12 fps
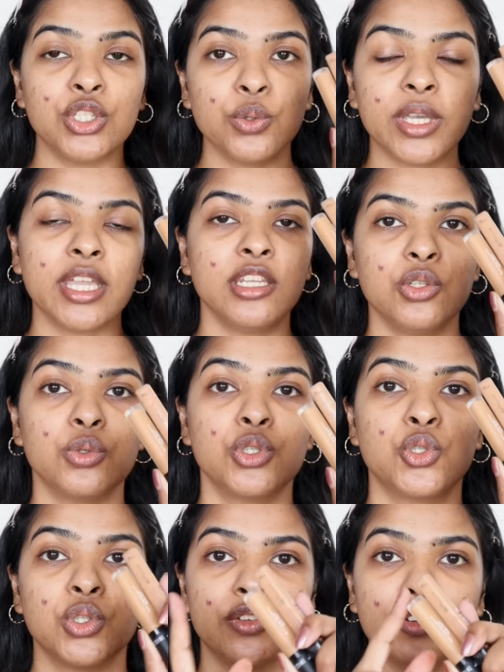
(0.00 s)
यू कैन
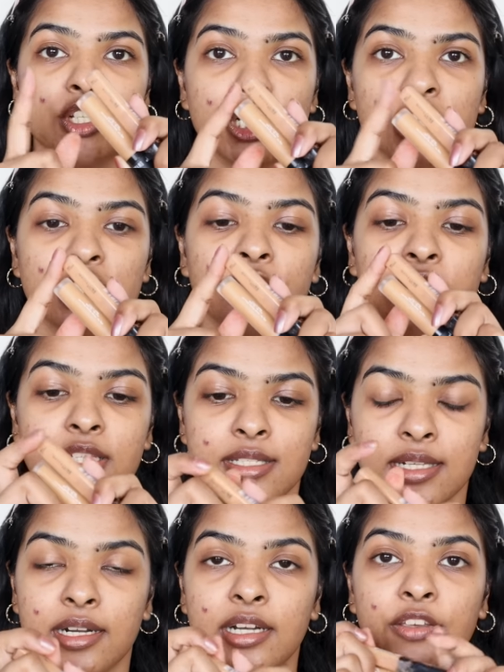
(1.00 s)
यूज टू डिफरेंट शेड्स ऑफ
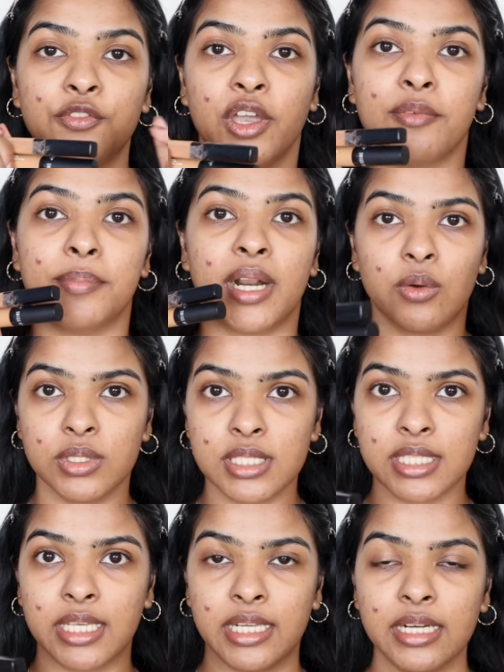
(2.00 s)
कंसिलर इफ यू हैव ब्राउन
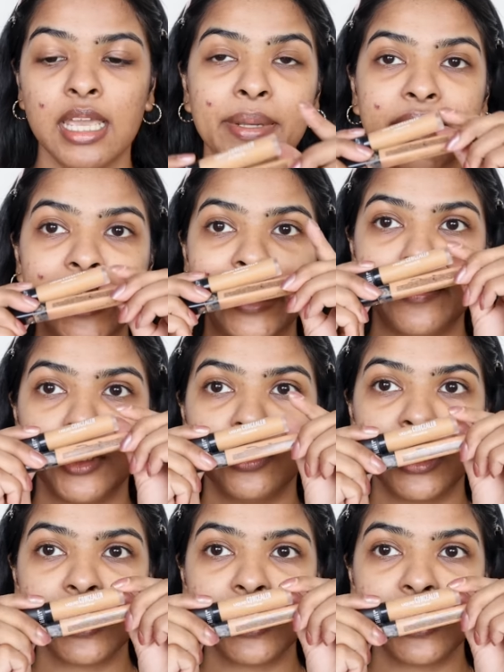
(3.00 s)
स्किन अभी देखने में तो